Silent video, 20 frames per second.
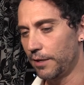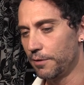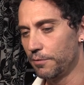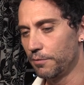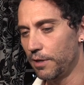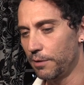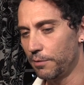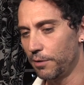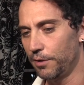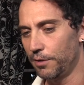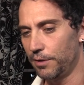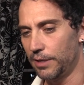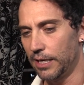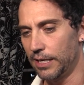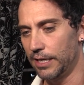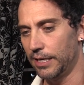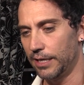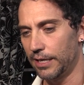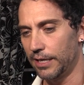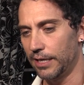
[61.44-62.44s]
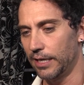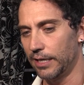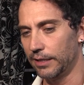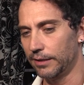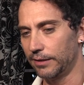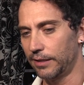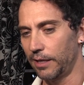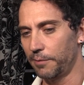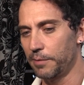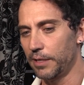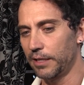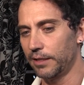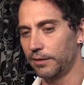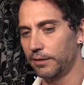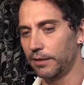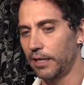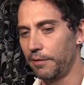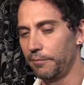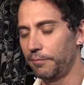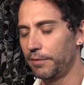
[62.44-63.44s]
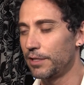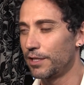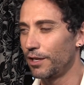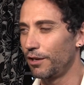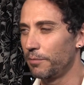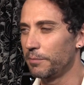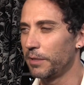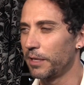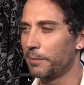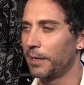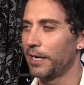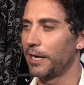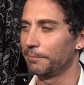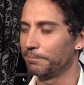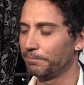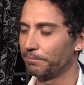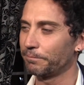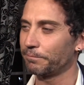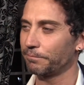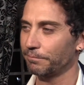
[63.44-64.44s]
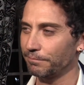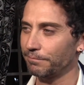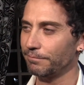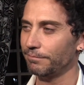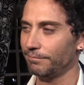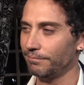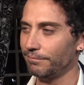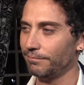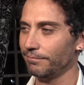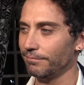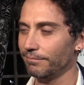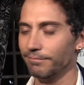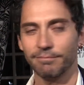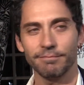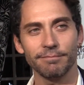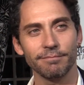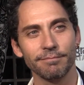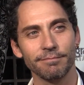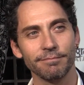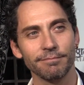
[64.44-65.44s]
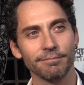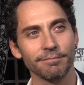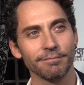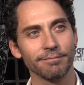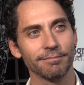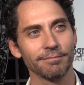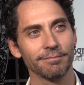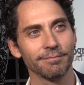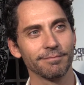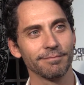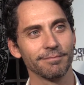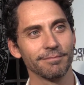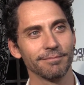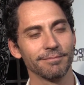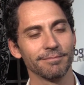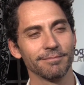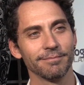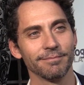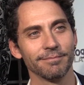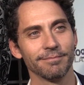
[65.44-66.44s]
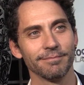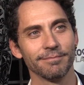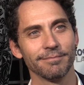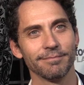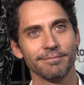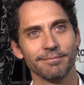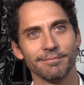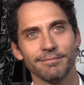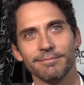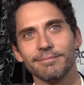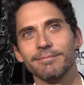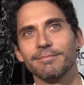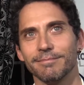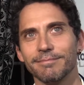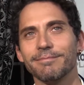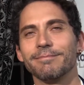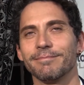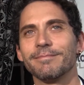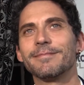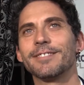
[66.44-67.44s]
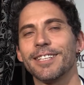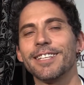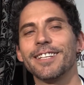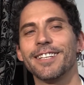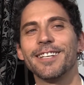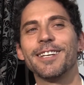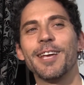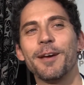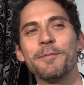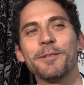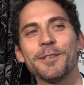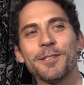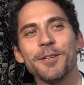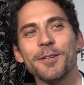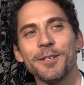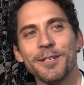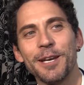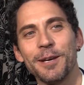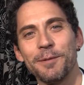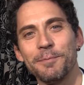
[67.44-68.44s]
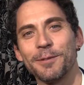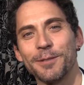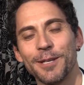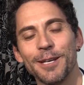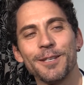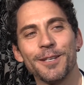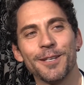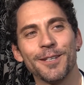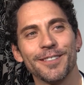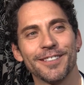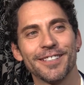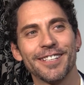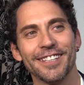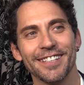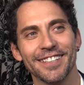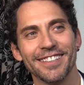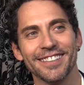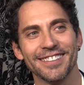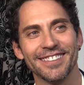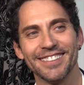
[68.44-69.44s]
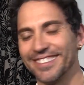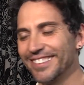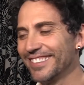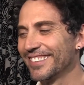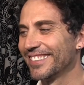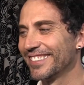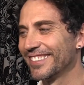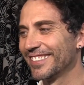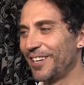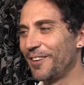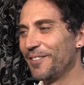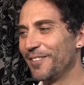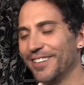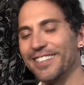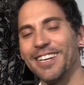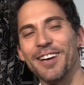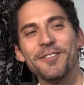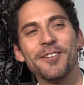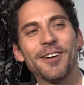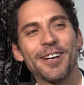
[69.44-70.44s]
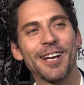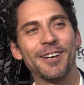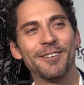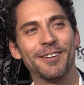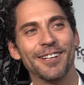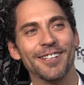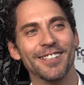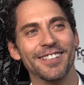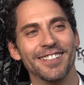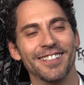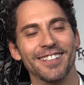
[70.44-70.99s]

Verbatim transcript: nuevos, eh, también han fichado a mi hermana. Veremos juntos en las mismas secuencias, en alguna por lo menos. Sí, ya hemos hecho, ya hemos hecho, sí. ¿Cómo ha sido eso?